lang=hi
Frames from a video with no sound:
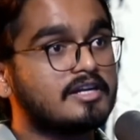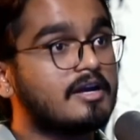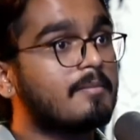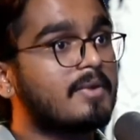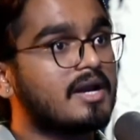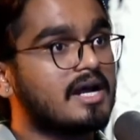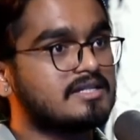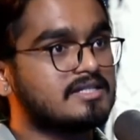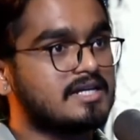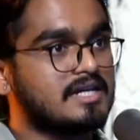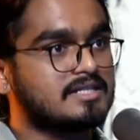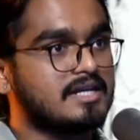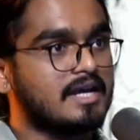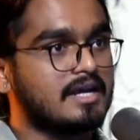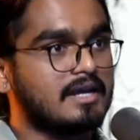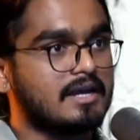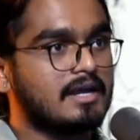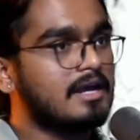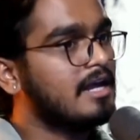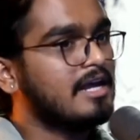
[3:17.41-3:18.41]
यमराज आ
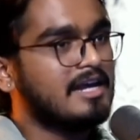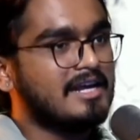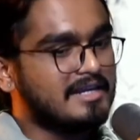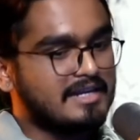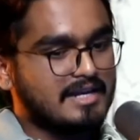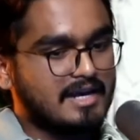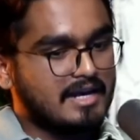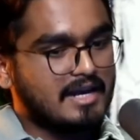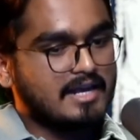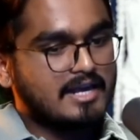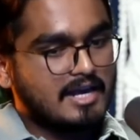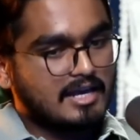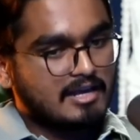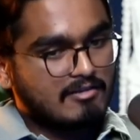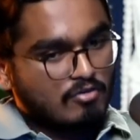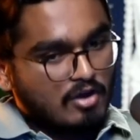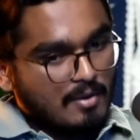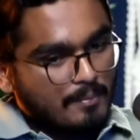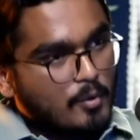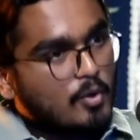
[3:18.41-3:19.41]
जाएंगे ये नहीं है
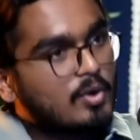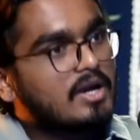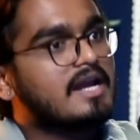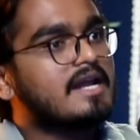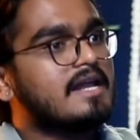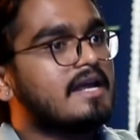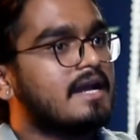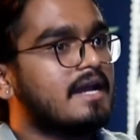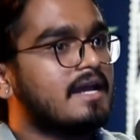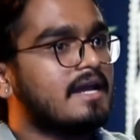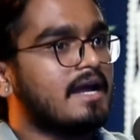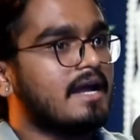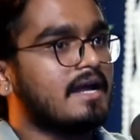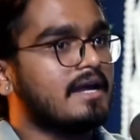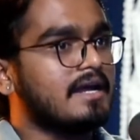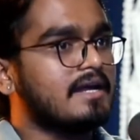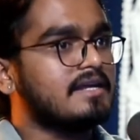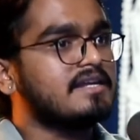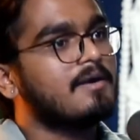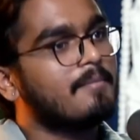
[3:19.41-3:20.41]
कि वो आपको लेने के लिए
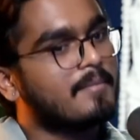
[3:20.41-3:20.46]
आएंगे